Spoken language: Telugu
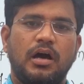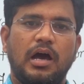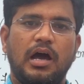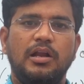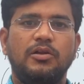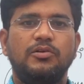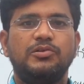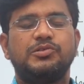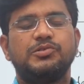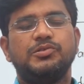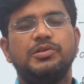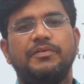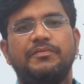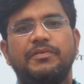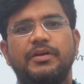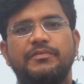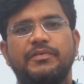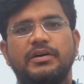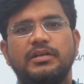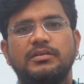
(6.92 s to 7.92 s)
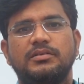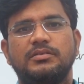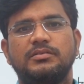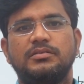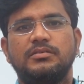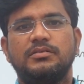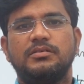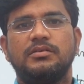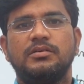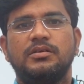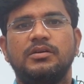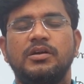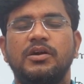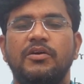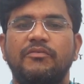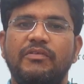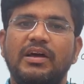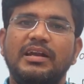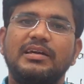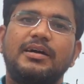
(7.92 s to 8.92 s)
హలో టు ఎవ్రీవన్
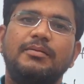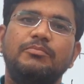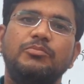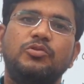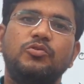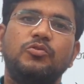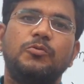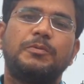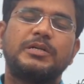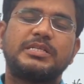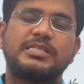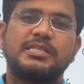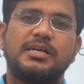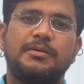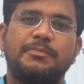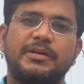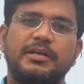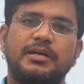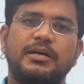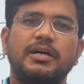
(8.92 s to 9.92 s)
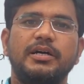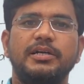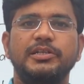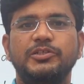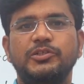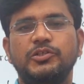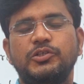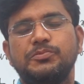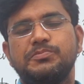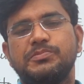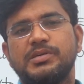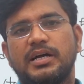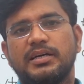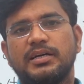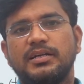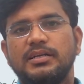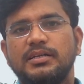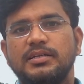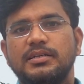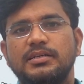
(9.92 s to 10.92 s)
వెల్కమ్ టు ఉపస్థాపన యూట్యూబ్
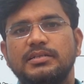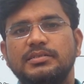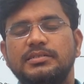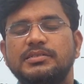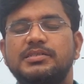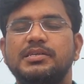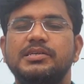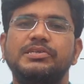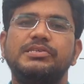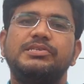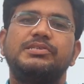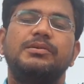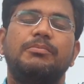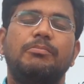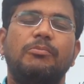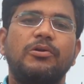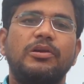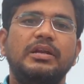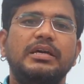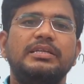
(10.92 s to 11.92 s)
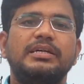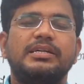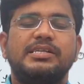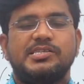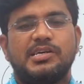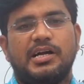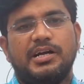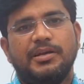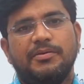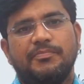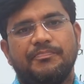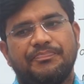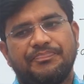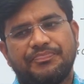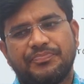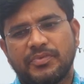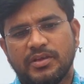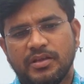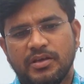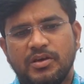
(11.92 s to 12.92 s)
ఛానల్ దిస్ ఈజ్ మురళీధర్ జాడి
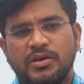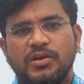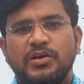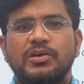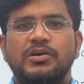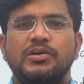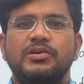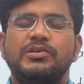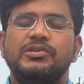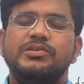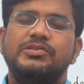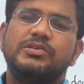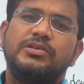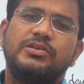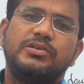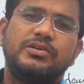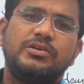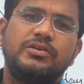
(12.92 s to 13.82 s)
సో